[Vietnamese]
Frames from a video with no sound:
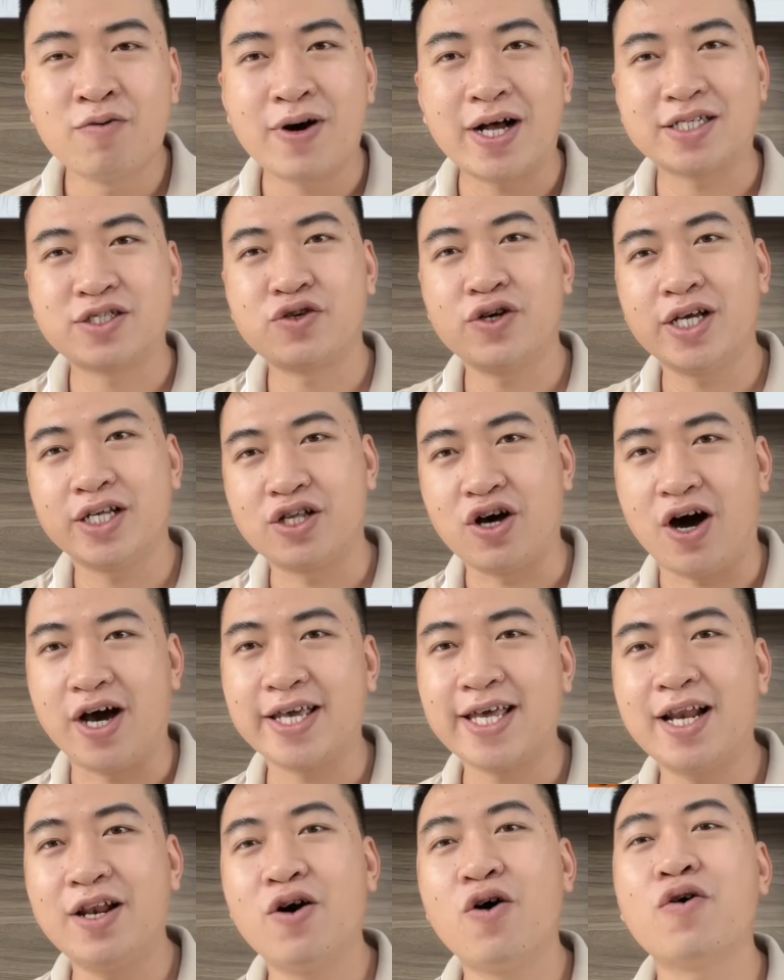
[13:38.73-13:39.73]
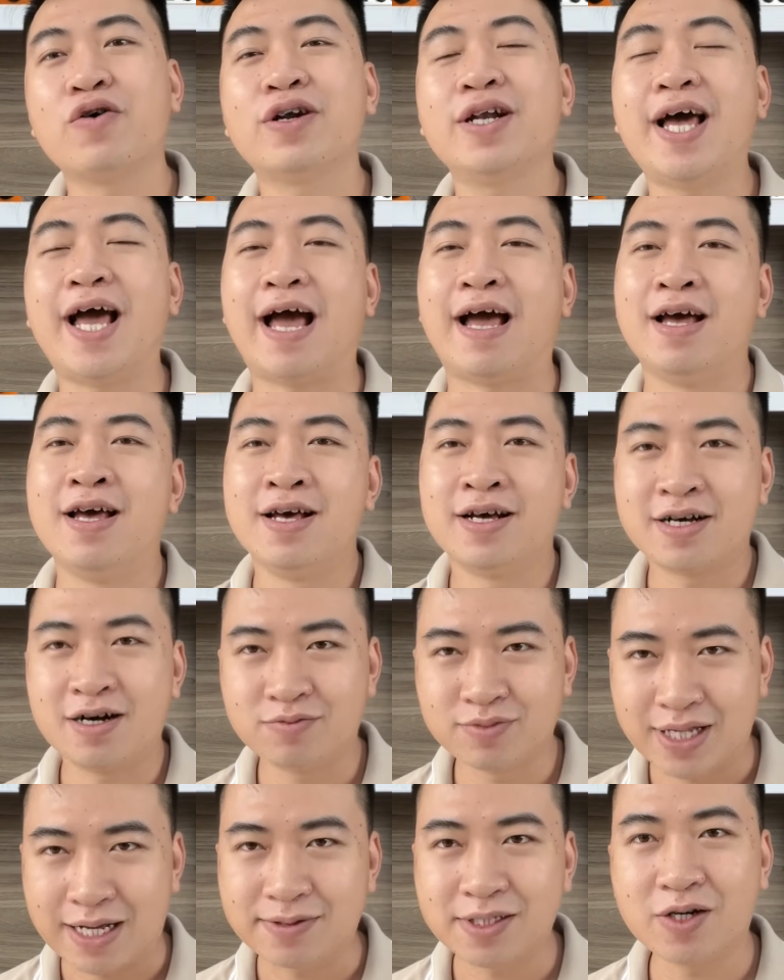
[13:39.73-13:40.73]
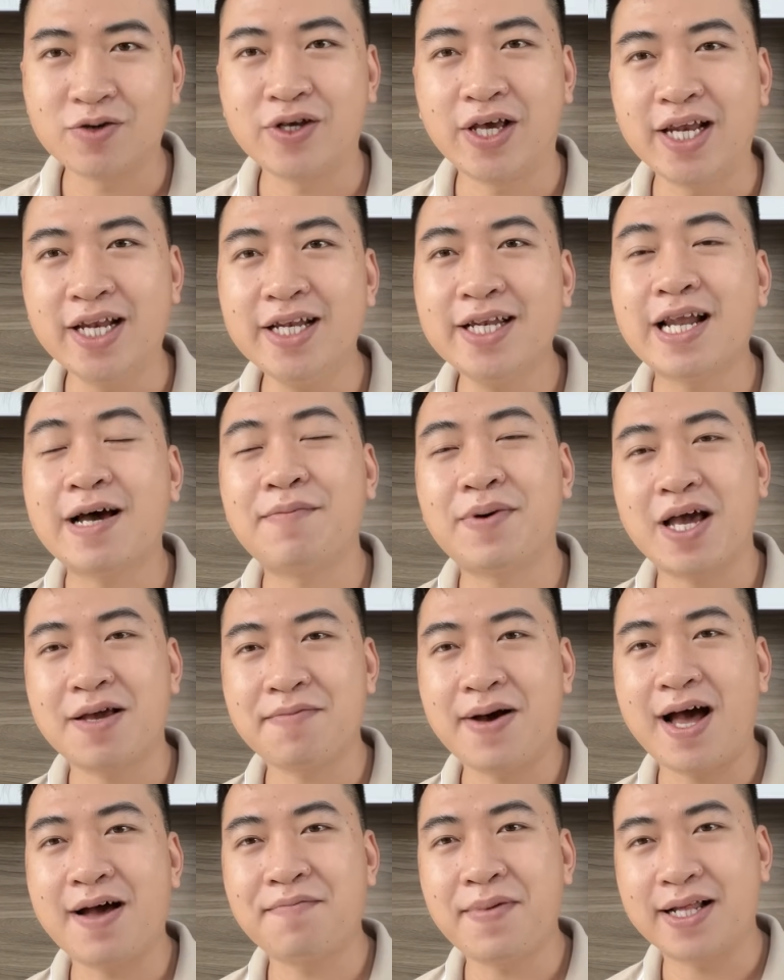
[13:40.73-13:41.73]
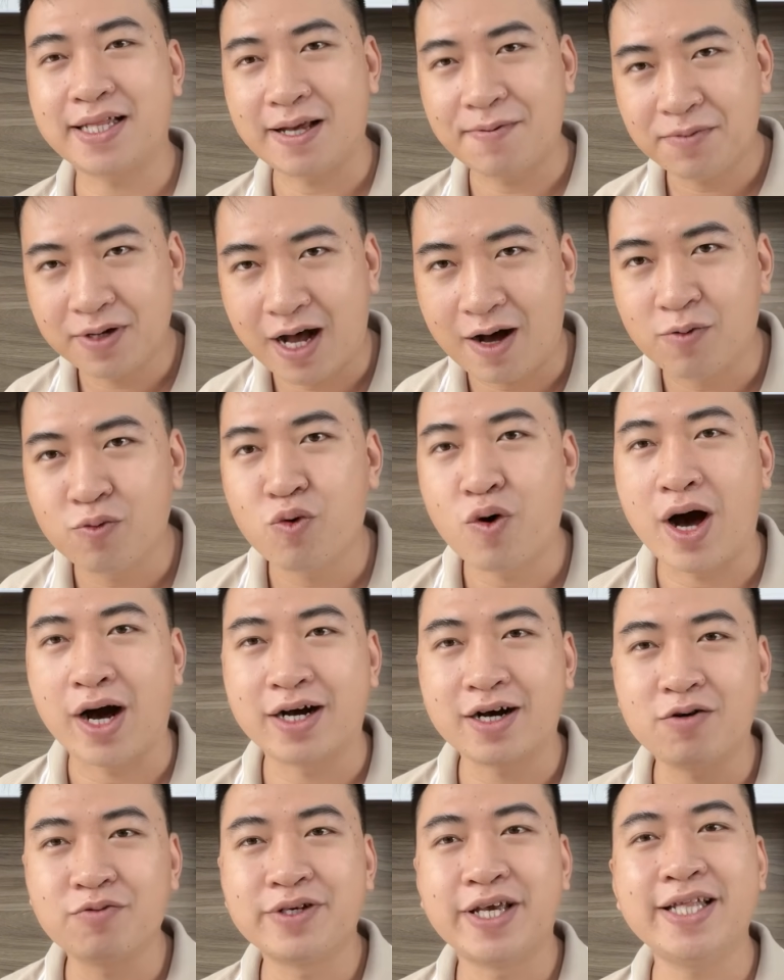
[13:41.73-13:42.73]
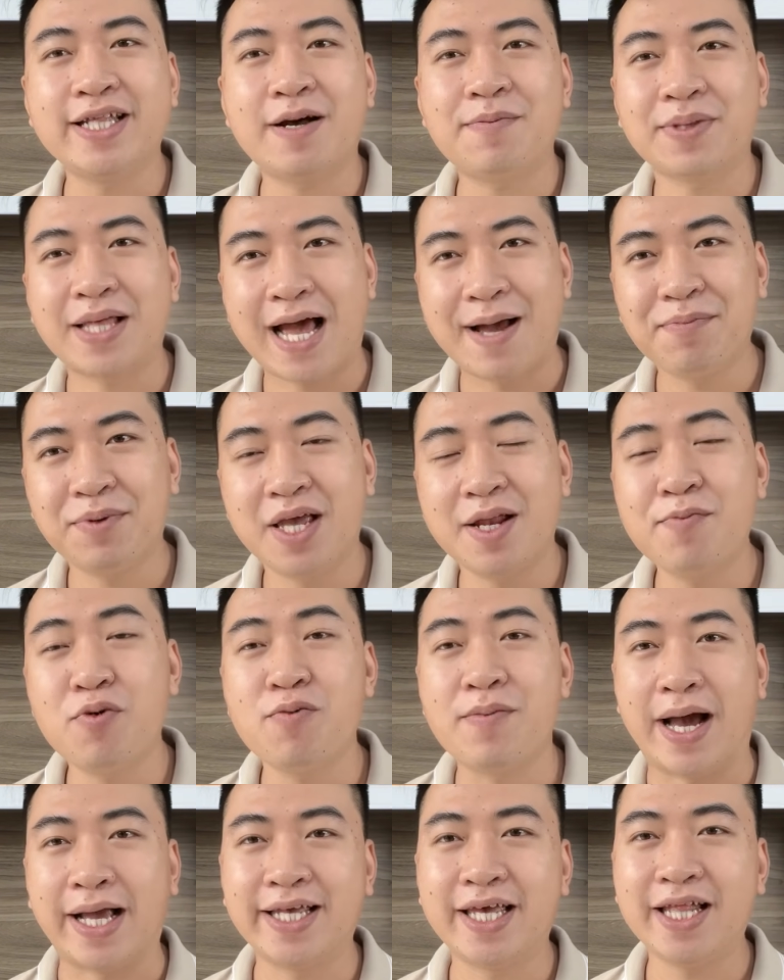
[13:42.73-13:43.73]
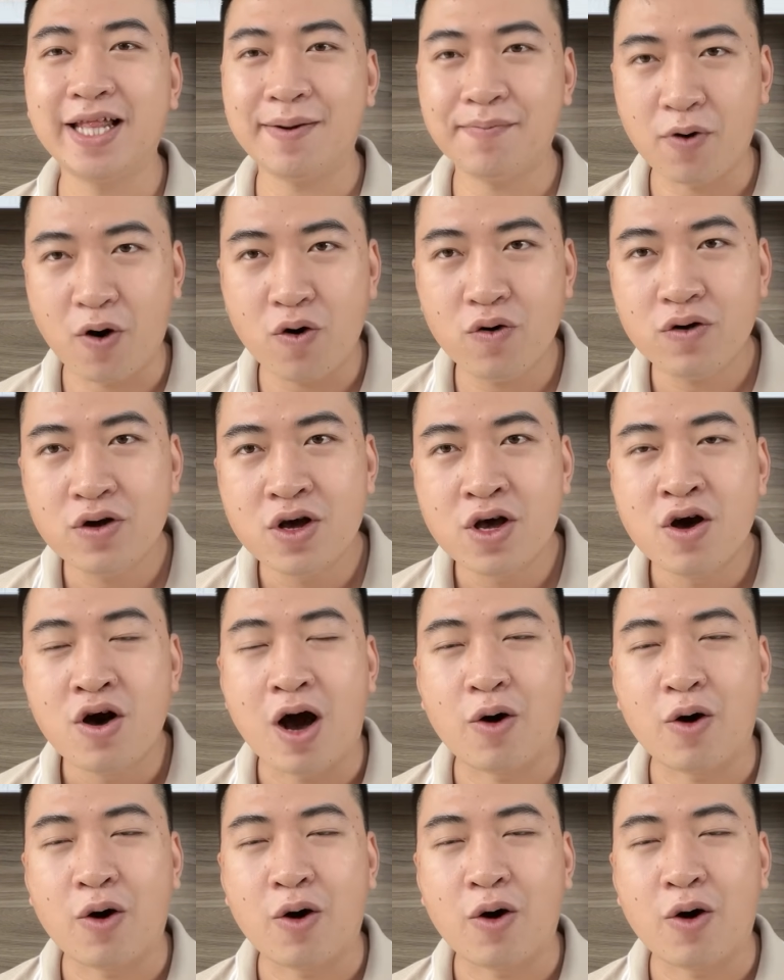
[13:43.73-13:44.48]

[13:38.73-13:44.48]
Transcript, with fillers: qua số điện thoại Zalo đó là không tám sáu chín năm hai ba ba tám không hoặc không chín tám tám chín bốn bảy chín tám bốn,